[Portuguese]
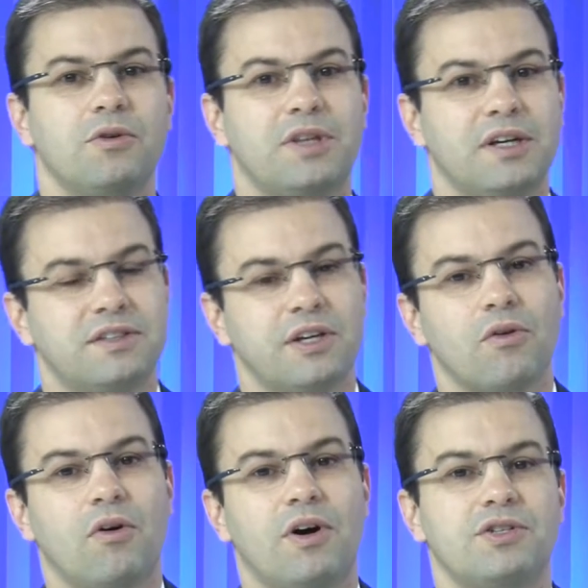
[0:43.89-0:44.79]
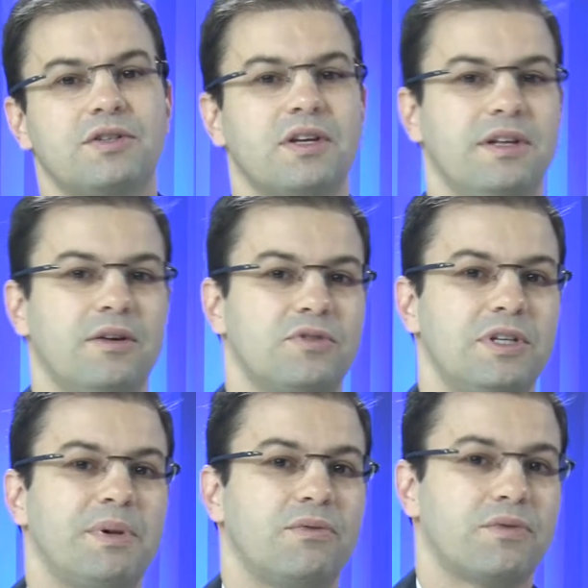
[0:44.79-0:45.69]
terceiro lote seria os
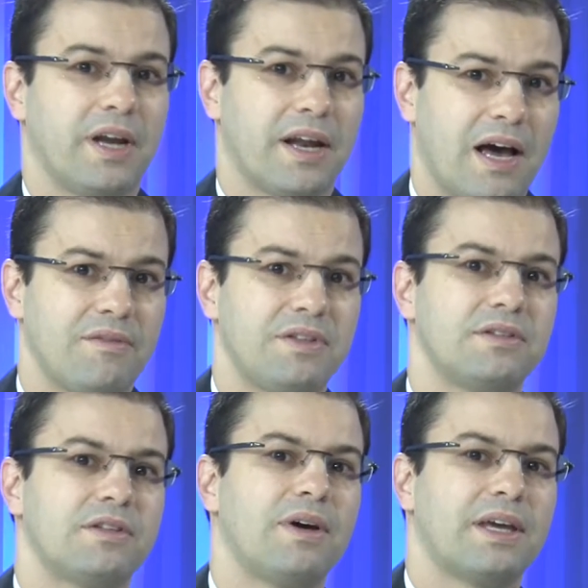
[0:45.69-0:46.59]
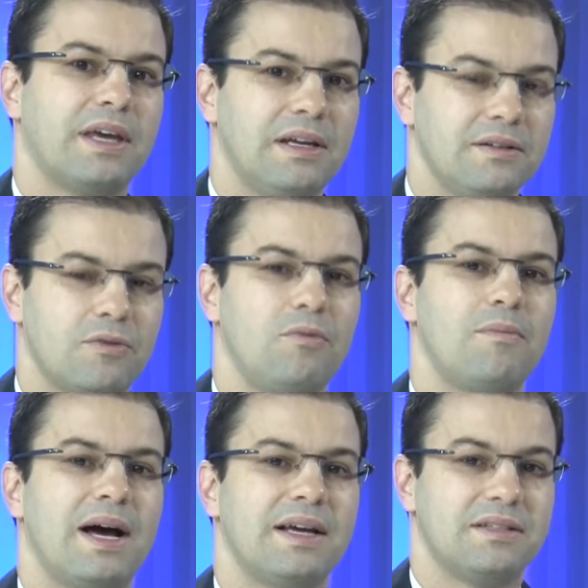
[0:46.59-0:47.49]
hipervulneráveis, que são aqueles com
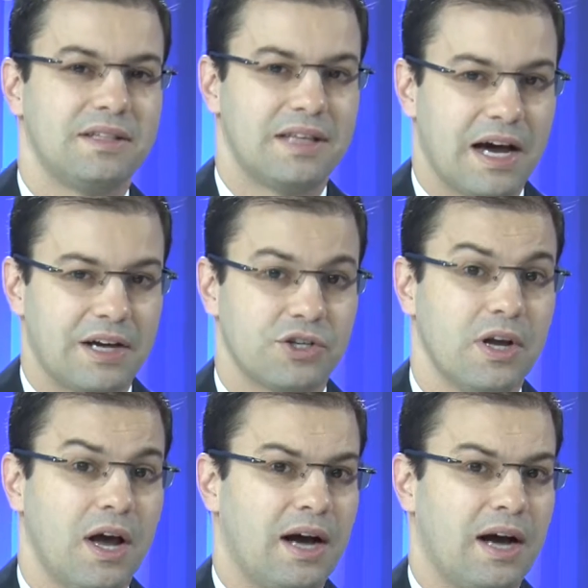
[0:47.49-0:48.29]
mais idade,